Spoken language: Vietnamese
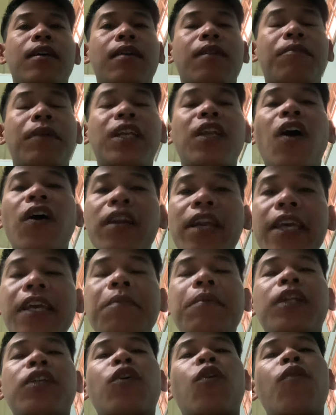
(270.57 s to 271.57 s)
mình nói đi
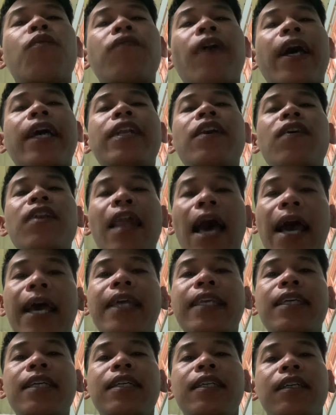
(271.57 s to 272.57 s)
mình cũng phải nói
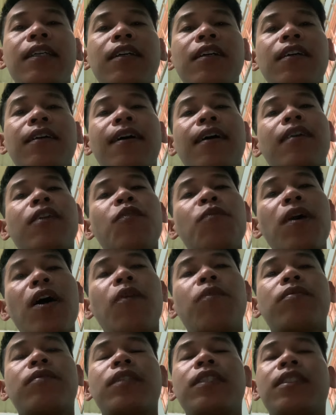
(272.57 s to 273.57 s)
lại chứ đúng
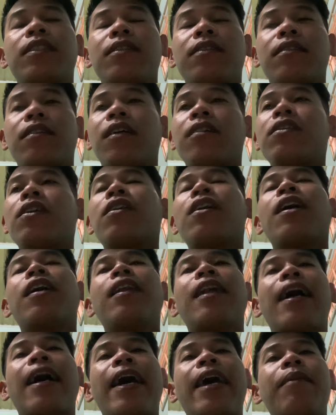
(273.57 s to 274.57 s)
không đó, cho nên
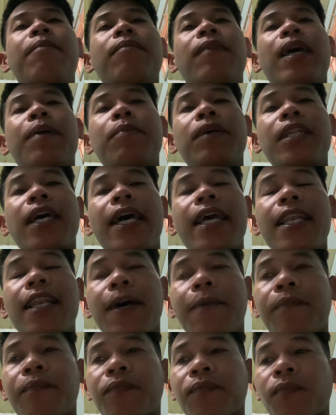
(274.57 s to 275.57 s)
là em em mới thấy
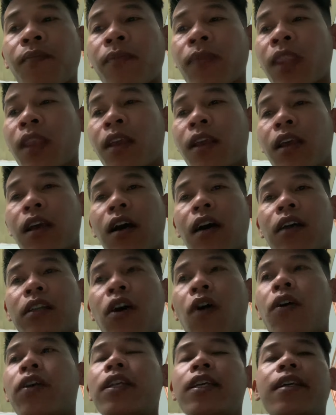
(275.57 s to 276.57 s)
là à,
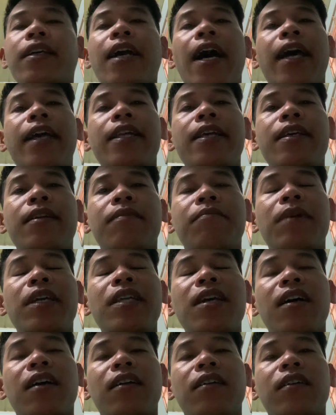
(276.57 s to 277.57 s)
thôi đi kệ đi bây
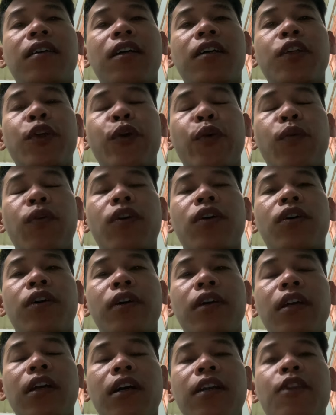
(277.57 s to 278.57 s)
giờ à, nhiều
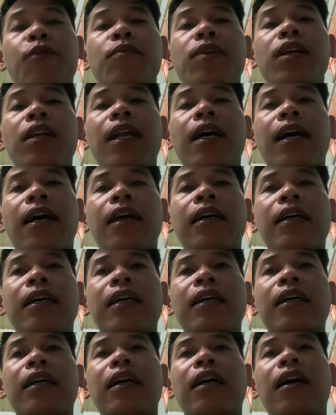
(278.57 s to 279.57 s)
người à, giống như là
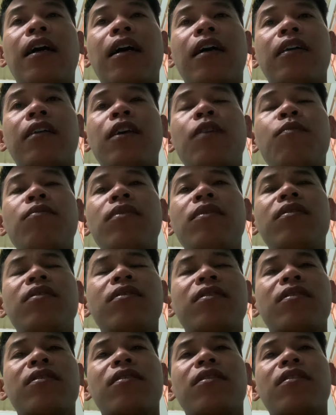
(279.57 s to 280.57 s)
à, giống
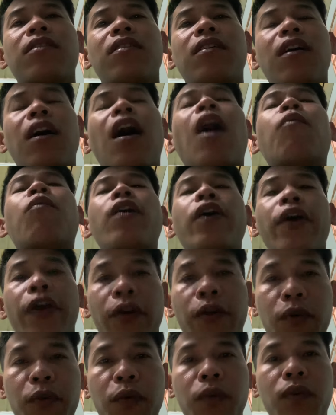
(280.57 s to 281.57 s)
không có
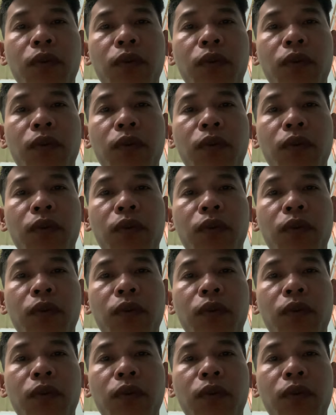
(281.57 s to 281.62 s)
hiểu